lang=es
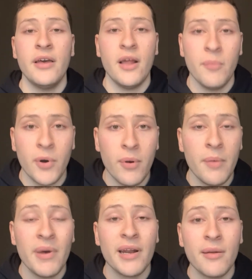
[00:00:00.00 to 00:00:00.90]
El
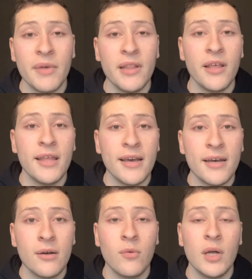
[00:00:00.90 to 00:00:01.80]
problema realmente
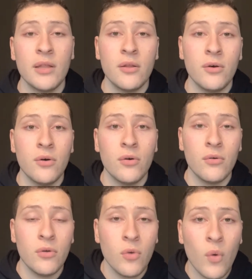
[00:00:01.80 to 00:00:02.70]
llega cuando
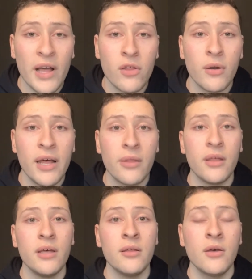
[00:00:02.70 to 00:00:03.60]
Lucas
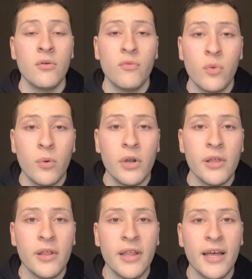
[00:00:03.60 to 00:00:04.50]
Olaza,
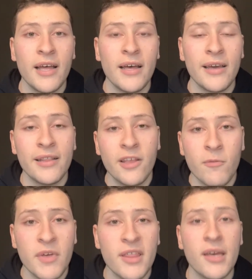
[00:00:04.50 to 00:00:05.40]
futbolista
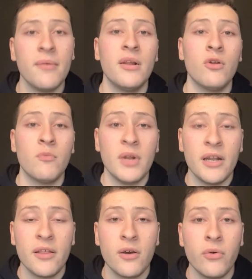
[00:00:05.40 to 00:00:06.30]
indispensable en los
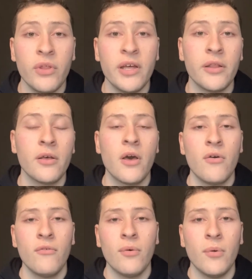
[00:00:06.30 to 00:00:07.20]
planes de Coudet,
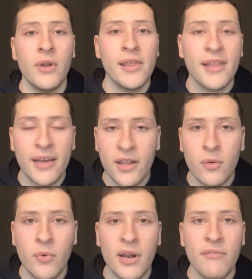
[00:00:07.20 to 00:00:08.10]
futbolista
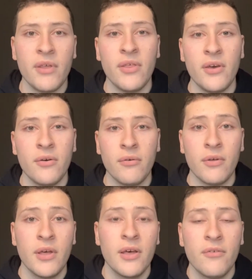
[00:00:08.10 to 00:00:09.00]
querido por la afición,
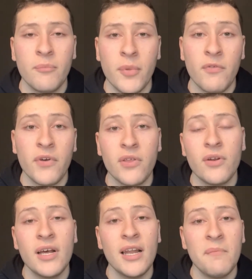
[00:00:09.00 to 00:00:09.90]

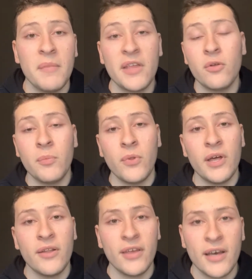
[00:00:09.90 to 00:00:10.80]
profesional a más no
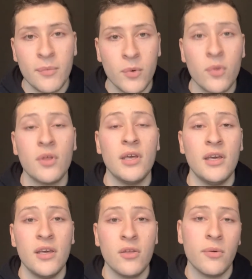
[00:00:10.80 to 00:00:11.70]
poder, digamos,
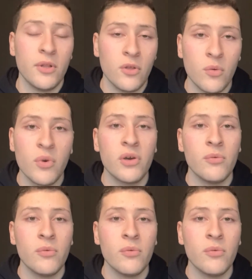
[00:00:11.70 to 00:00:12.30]
y sobre todo muy